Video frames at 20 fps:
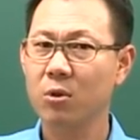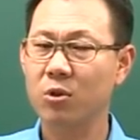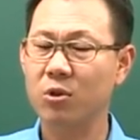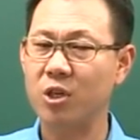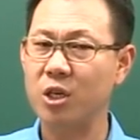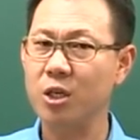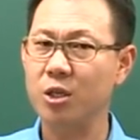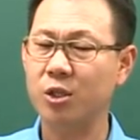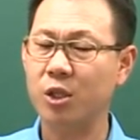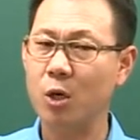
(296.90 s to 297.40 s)

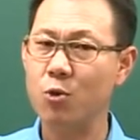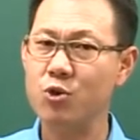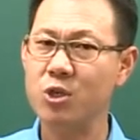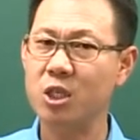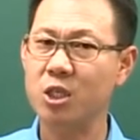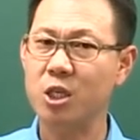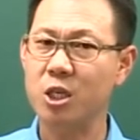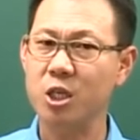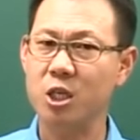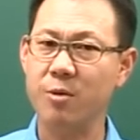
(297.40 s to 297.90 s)
특히
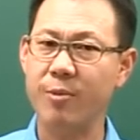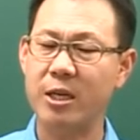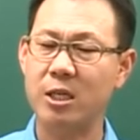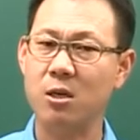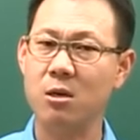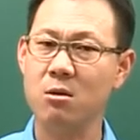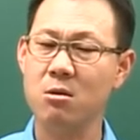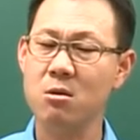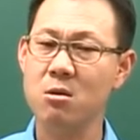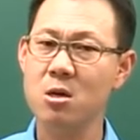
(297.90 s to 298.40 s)
서울시
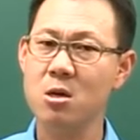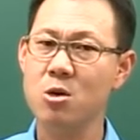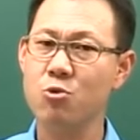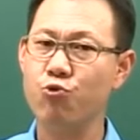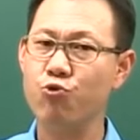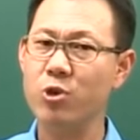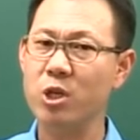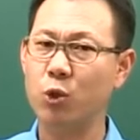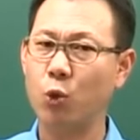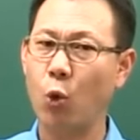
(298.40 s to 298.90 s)
7급에서
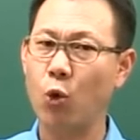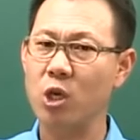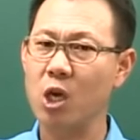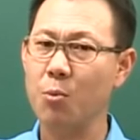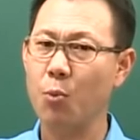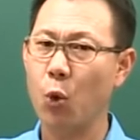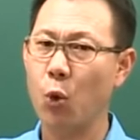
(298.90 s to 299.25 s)
우리 동경